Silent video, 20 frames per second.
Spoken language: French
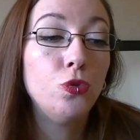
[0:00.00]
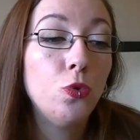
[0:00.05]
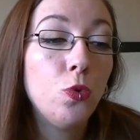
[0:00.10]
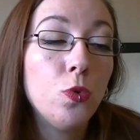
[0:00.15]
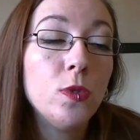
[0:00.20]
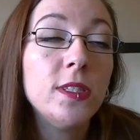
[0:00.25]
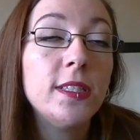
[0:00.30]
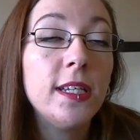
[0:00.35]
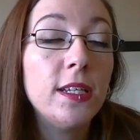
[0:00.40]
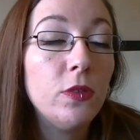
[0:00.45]
je vous
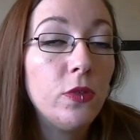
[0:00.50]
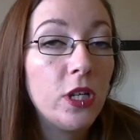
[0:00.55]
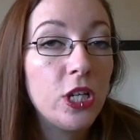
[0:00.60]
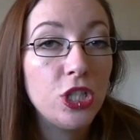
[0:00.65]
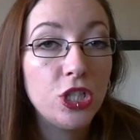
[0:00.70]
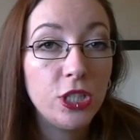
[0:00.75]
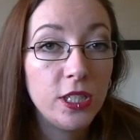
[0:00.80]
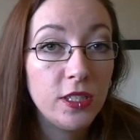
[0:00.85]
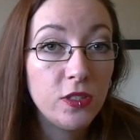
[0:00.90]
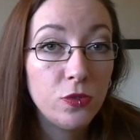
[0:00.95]
conseille de
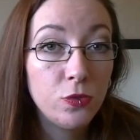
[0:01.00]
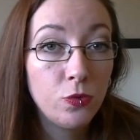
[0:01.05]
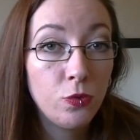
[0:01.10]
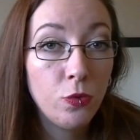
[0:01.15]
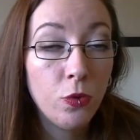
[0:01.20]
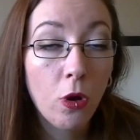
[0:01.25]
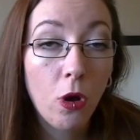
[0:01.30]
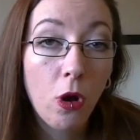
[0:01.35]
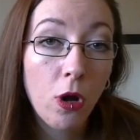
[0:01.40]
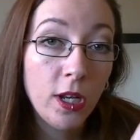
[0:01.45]
l'acheter
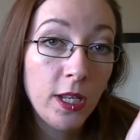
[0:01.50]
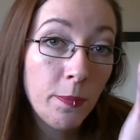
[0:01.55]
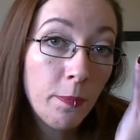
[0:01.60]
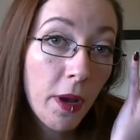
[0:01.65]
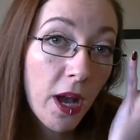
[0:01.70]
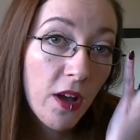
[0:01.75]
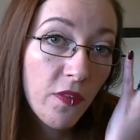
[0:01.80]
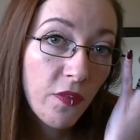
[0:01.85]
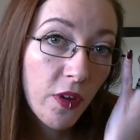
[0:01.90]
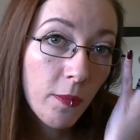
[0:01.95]
sur euh, les
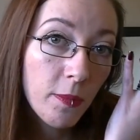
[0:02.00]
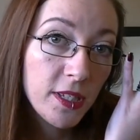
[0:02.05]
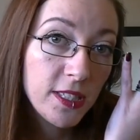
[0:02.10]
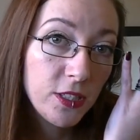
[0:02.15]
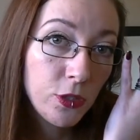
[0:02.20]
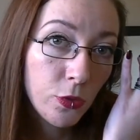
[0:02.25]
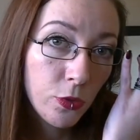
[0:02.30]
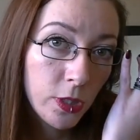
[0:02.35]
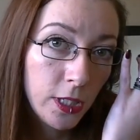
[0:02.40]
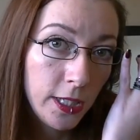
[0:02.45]

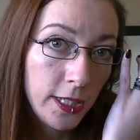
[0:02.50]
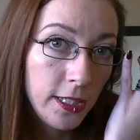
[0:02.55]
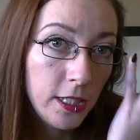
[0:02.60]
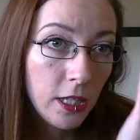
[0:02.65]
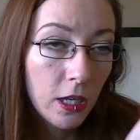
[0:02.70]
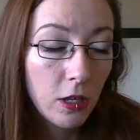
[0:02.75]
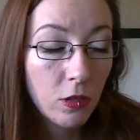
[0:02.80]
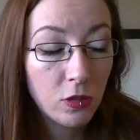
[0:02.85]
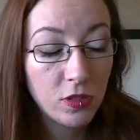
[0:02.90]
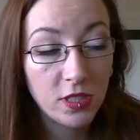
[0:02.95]
parapharmacies en
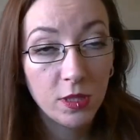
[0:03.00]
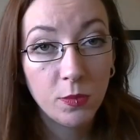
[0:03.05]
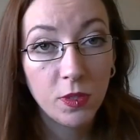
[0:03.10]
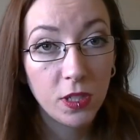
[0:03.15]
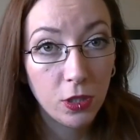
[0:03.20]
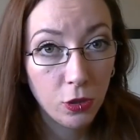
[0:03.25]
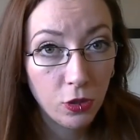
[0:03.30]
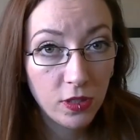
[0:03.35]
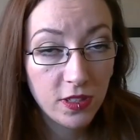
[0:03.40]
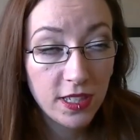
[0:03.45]
ligne.
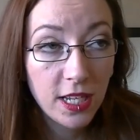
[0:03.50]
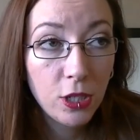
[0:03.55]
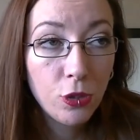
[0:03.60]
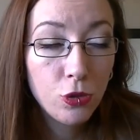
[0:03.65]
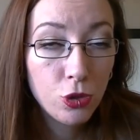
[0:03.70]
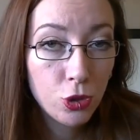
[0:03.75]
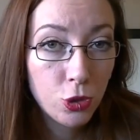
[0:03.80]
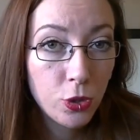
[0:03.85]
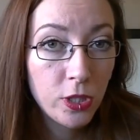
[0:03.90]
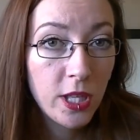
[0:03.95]
celle
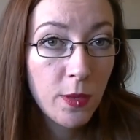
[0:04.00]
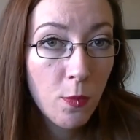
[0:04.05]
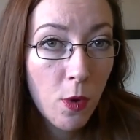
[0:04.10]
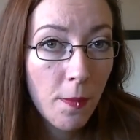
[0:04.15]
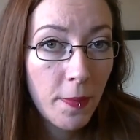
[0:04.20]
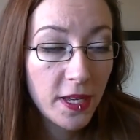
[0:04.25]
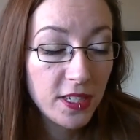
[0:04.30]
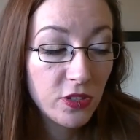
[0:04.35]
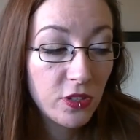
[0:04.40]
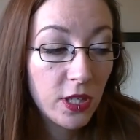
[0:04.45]
que je connais
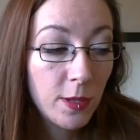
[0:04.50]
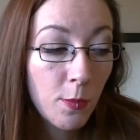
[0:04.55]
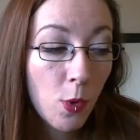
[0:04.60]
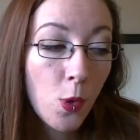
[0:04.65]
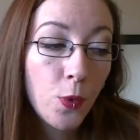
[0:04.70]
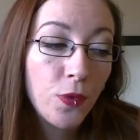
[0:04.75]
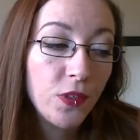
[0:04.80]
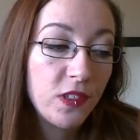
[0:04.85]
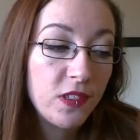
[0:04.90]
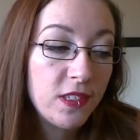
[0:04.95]
moi
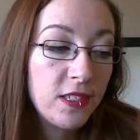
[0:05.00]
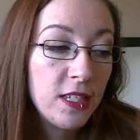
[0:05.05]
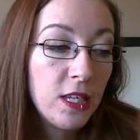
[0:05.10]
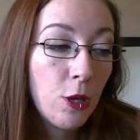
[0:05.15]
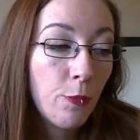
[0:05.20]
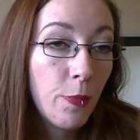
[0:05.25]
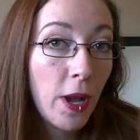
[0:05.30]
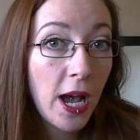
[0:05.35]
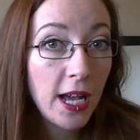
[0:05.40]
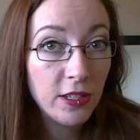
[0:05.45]
personnellement,
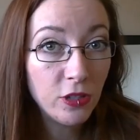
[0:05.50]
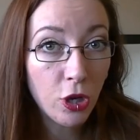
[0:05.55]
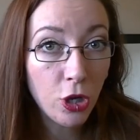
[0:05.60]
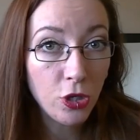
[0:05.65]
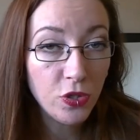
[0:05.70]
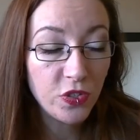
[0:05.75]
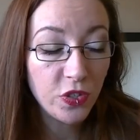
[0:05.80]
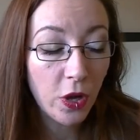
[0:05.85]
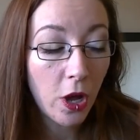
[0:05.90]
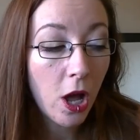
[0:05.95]
c'est
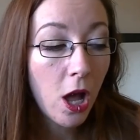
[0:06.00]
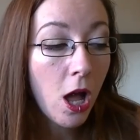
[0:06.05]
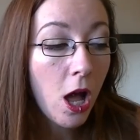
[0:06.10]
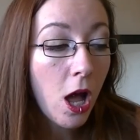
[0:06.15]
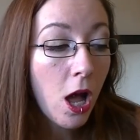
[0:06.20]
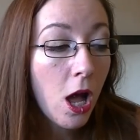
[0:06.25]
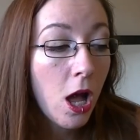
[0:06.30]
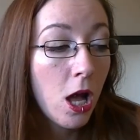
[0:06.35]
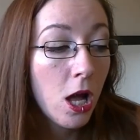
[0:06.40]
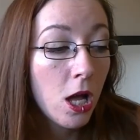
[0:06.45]
Paradrugs.
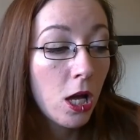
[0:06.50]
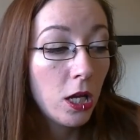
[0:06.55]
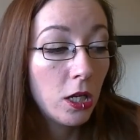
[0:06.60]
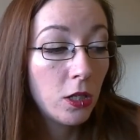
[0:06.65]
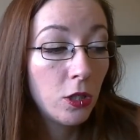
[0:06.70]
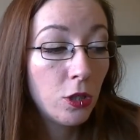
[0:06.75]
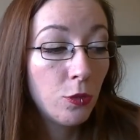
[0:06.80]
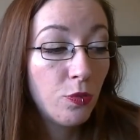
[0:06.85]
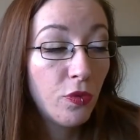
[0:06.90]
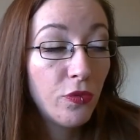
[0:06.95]

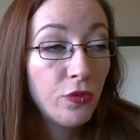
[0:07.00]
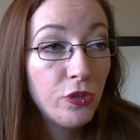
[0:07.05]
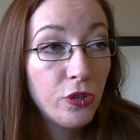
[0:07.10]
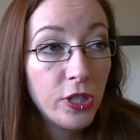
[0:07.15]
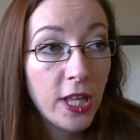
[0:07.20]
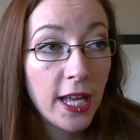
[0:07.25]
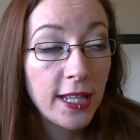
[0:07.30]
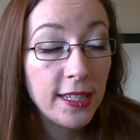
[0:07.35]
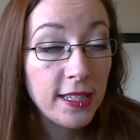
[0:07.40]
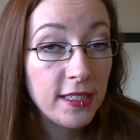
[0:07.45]
pour vous
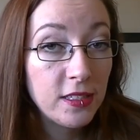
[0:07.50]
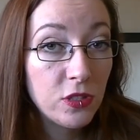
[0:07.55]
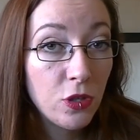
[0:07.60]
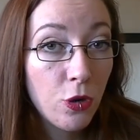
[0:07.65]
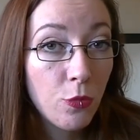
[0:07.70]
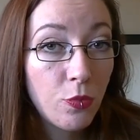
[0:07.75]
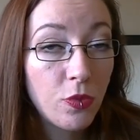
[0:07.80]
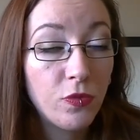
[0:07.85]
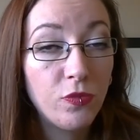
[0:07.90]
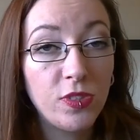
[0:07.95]
donner un
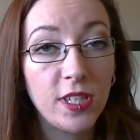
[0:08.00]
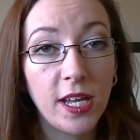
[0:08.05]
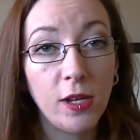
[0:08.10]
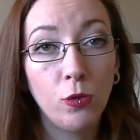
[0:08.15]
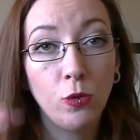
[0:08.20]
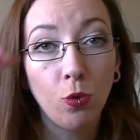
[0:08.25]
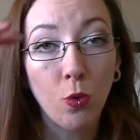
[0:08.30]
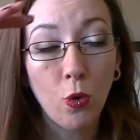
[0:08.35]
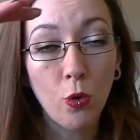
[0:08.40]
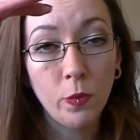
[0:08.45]
exemple, vous savez
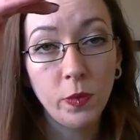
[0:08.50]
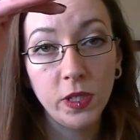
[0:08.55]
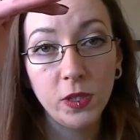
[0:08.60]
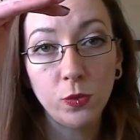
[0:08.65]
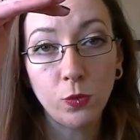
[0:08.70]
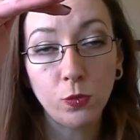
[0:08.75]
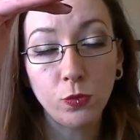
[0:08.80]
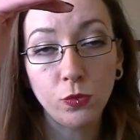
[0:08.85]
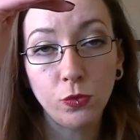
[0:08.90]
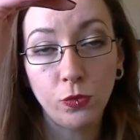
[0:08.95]
le gros
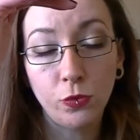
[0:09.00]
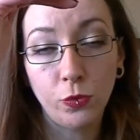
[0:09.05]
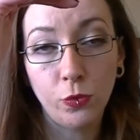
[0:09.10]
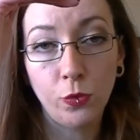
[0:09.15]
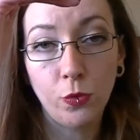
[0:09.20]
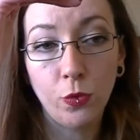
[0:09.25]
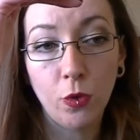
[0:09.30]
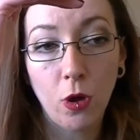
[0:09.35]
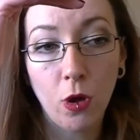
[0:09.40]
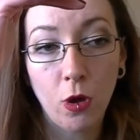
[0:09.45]
bidon de,
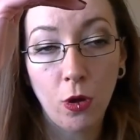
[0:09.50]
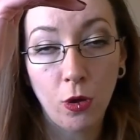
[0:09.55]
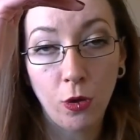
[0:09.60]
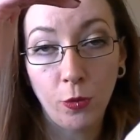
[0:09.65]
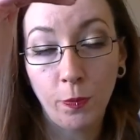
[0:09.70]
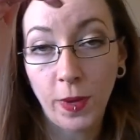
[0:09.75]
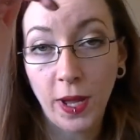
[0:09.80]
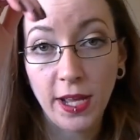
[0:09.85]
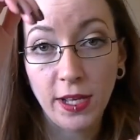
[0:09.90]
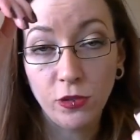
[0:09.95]

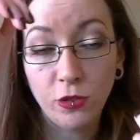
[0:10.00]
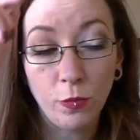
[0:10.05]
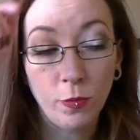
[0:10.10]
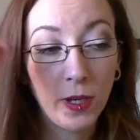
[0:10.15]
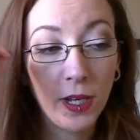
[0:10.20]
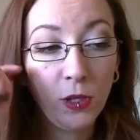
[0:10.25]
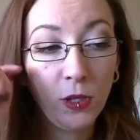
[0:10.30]
euh, pareil